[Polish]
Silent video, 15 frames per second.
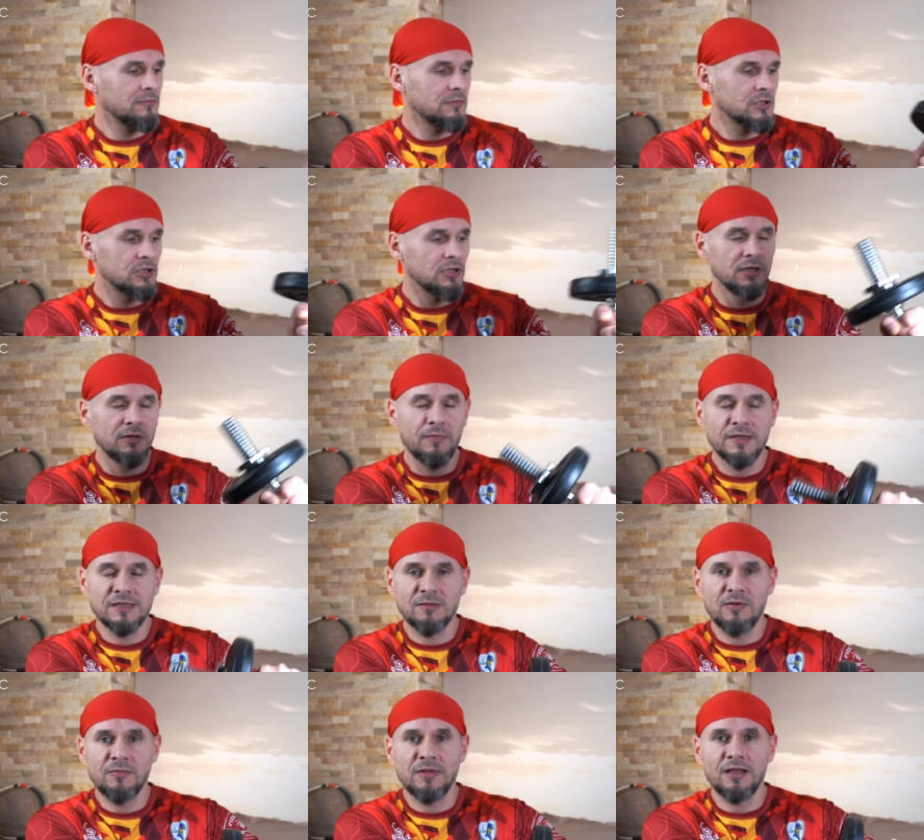czyli
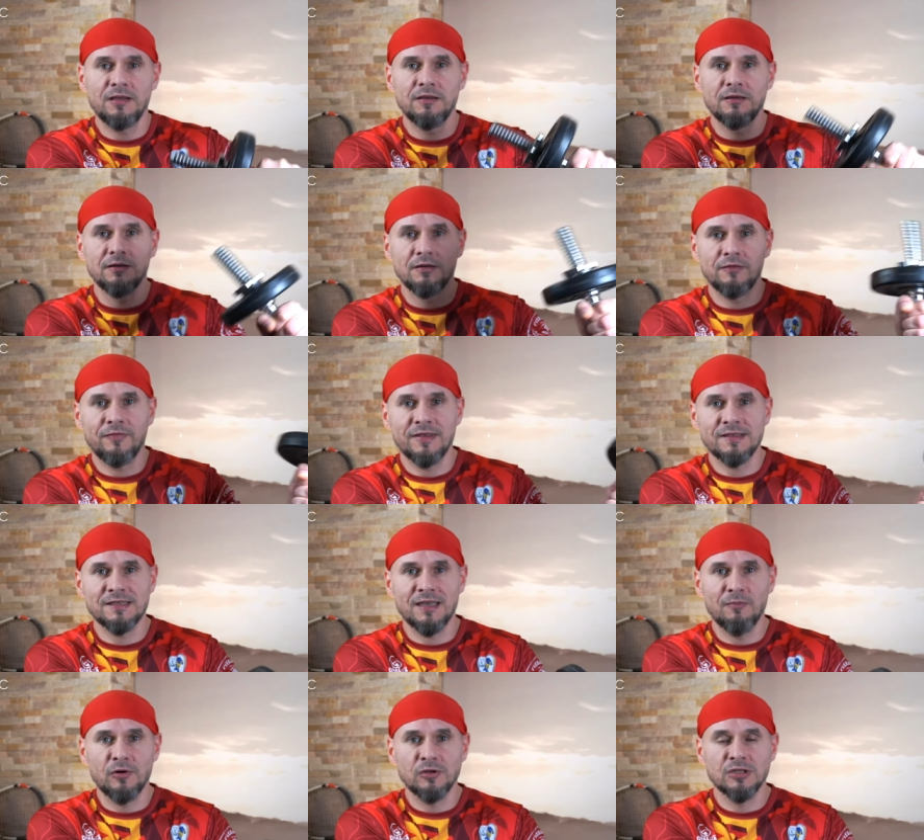będziemy mieli e,
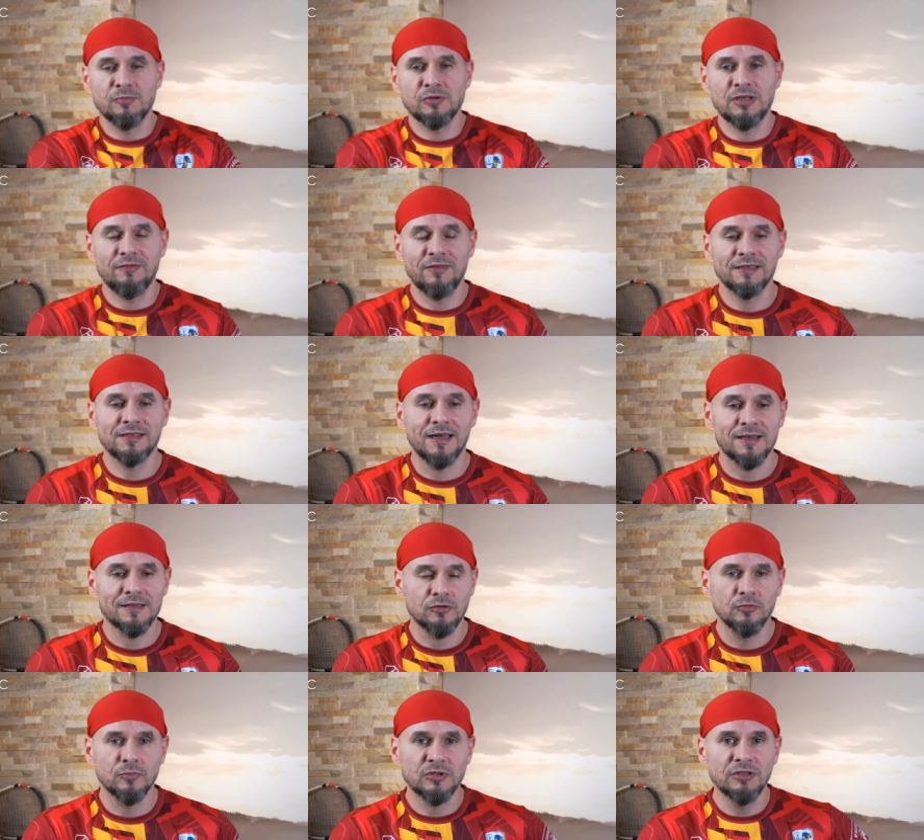więcej mocy później w
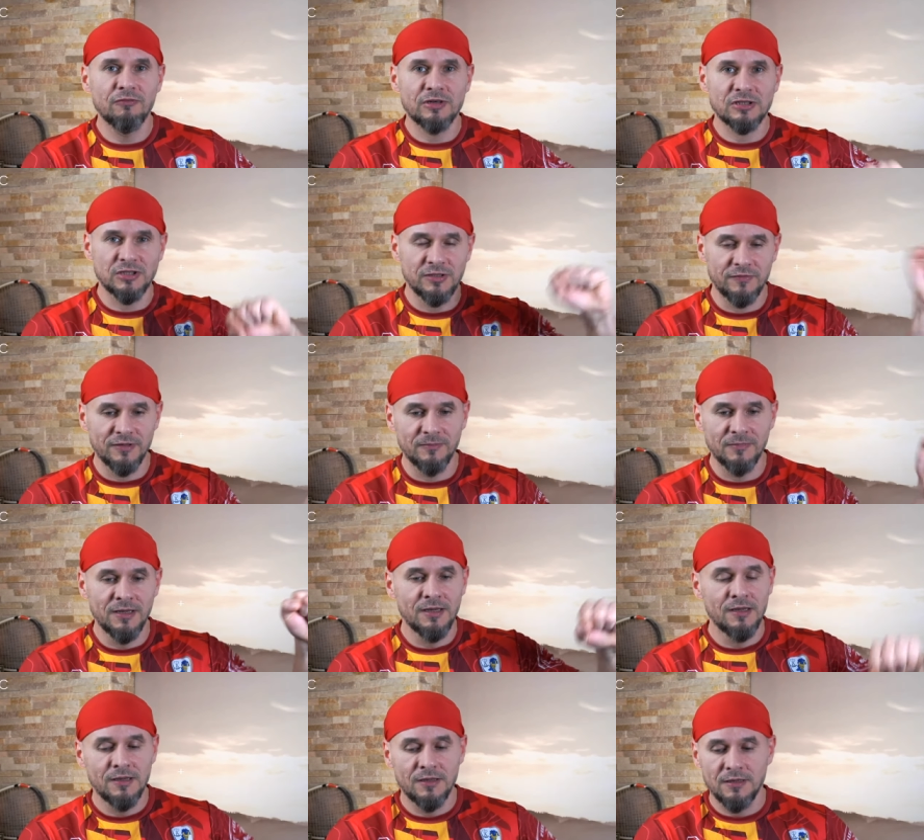nadgarstku przy właściwym
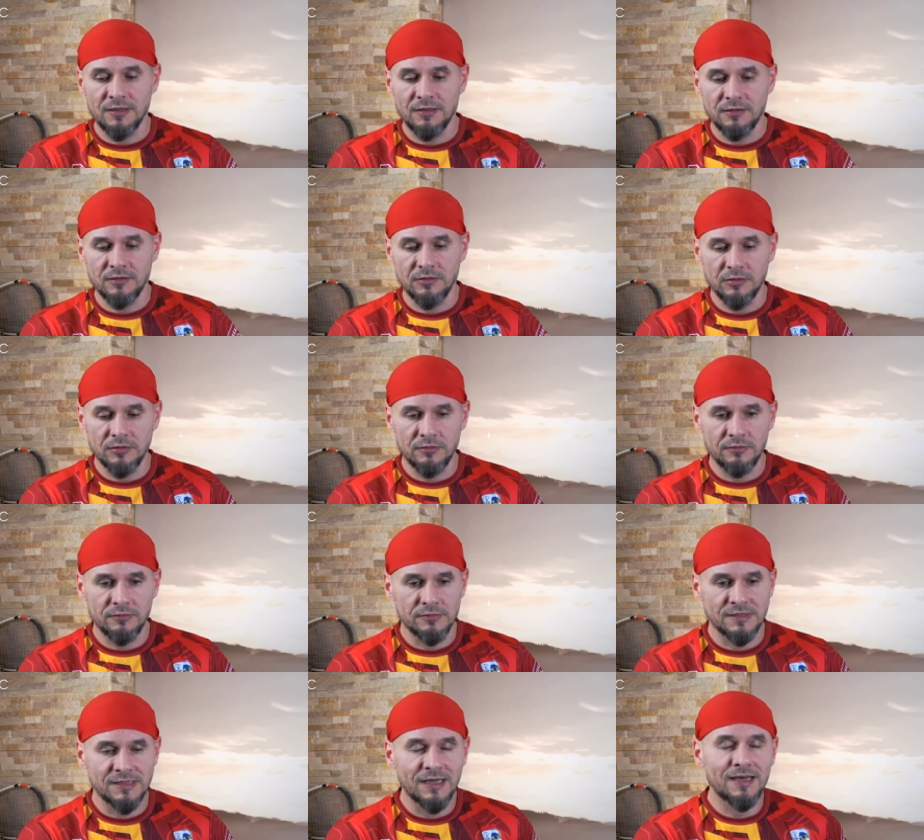e,
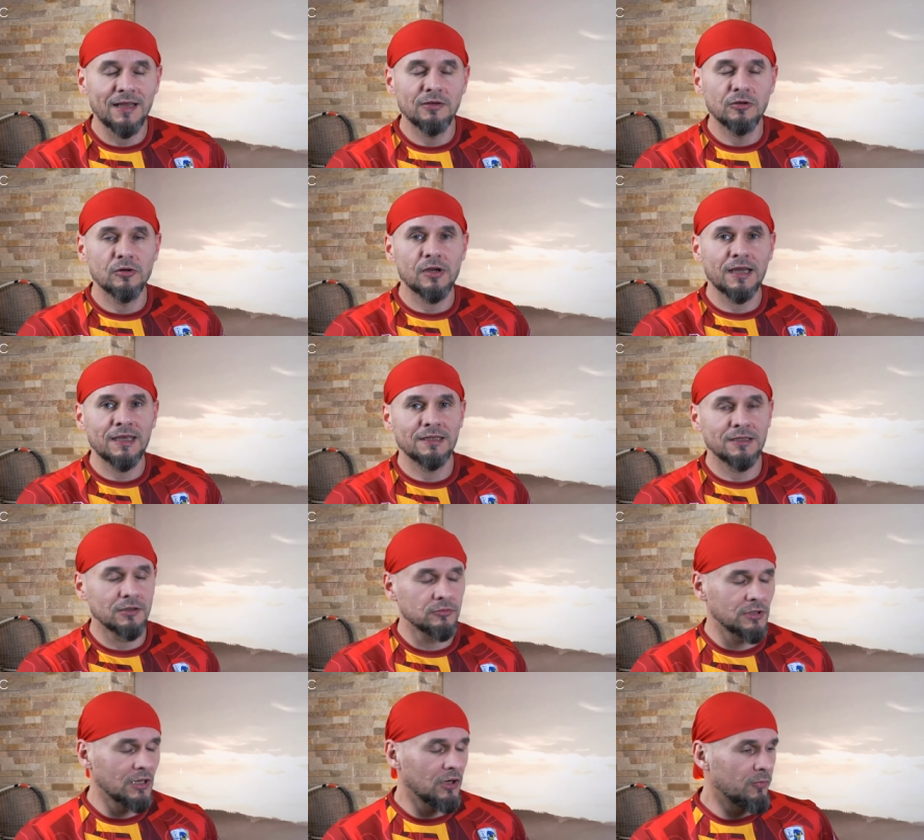zagraniu rakiety,
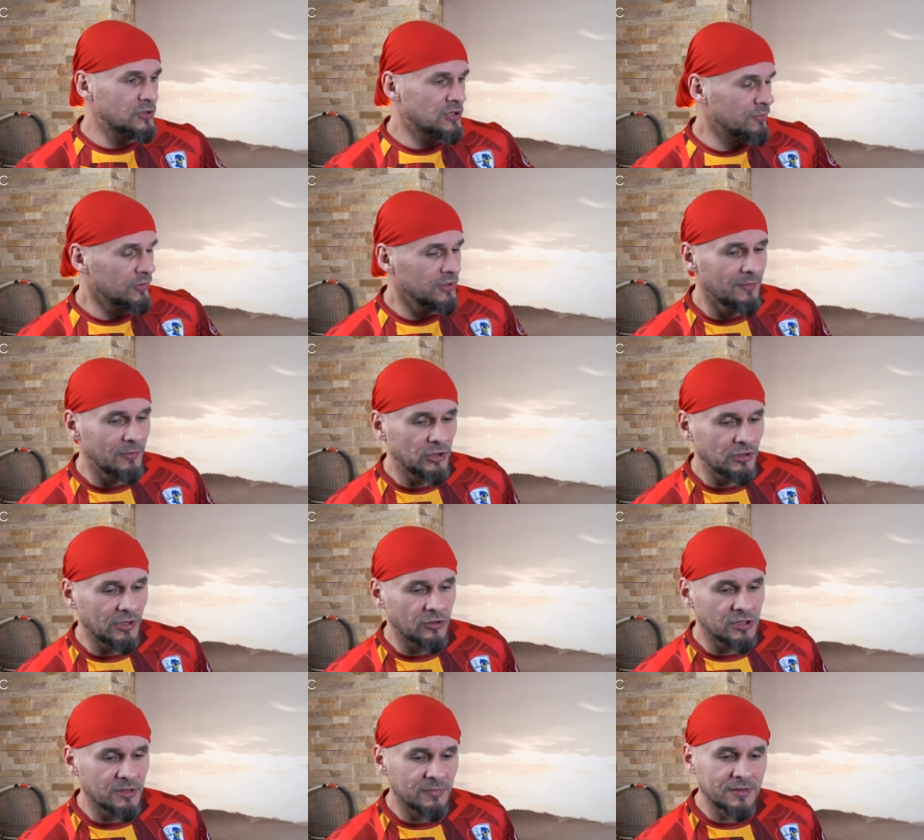którego potrzebujemy do
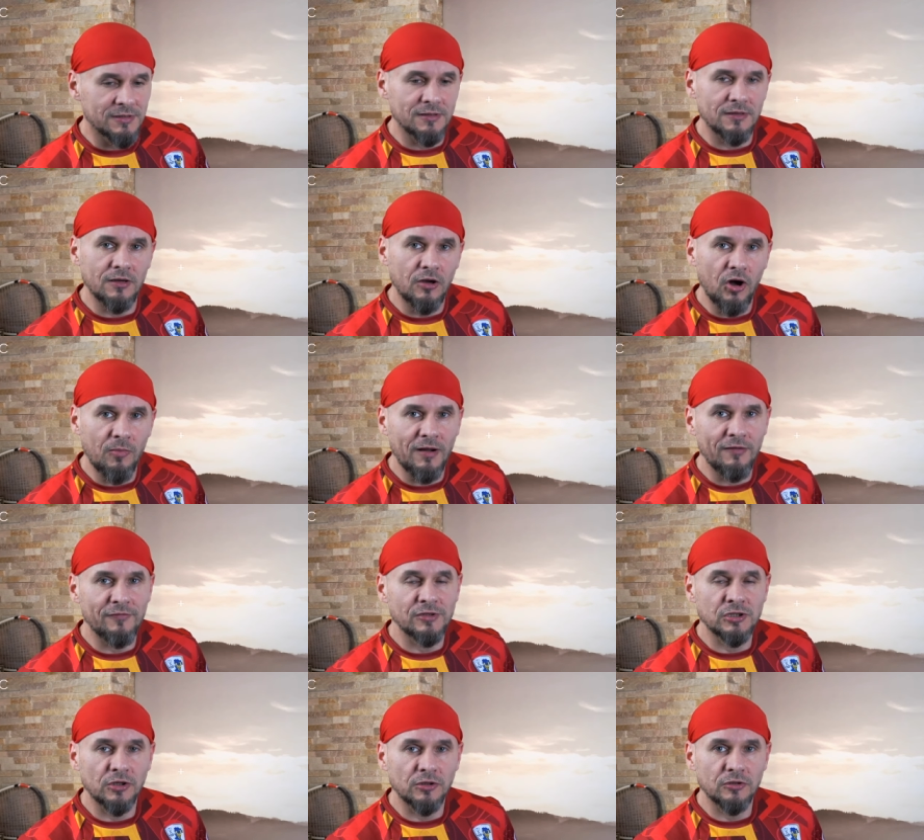tego, żeby loba
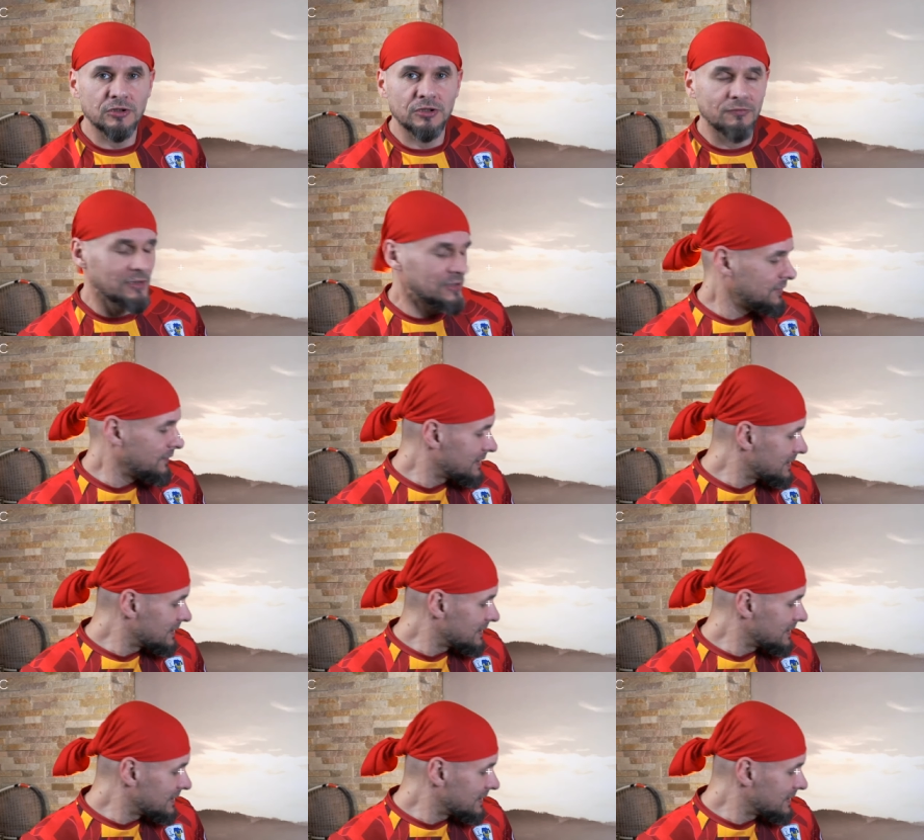wyciągnąć i właściwie